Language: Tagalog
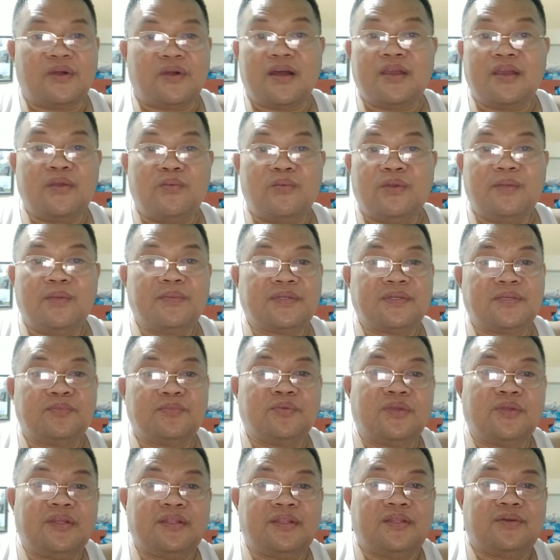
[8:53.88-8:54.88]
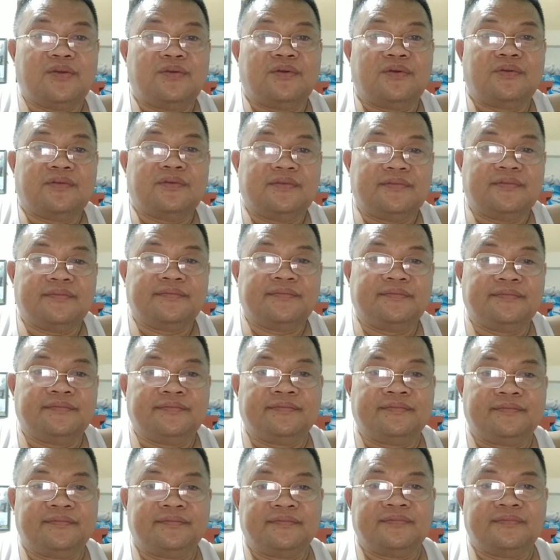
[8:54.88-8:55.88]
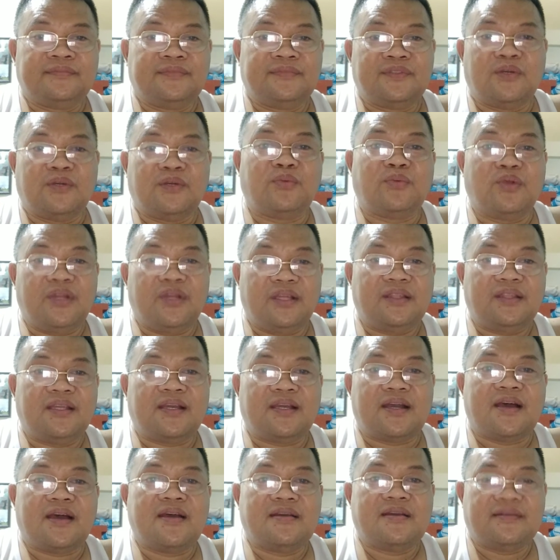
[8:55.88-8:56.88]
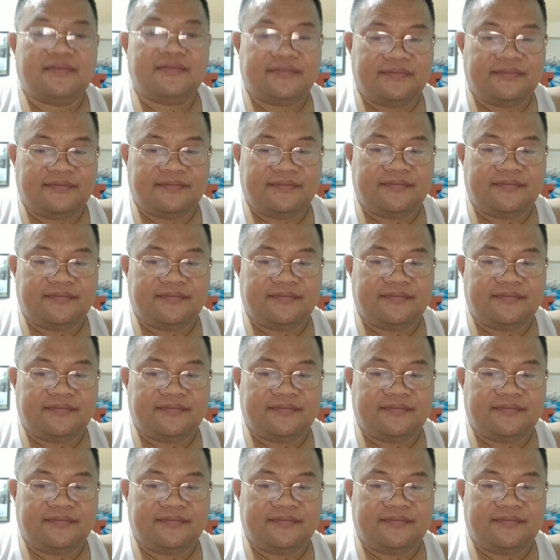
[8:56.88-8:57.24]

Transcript: Kung ayaw mo naman sa politiko, politika,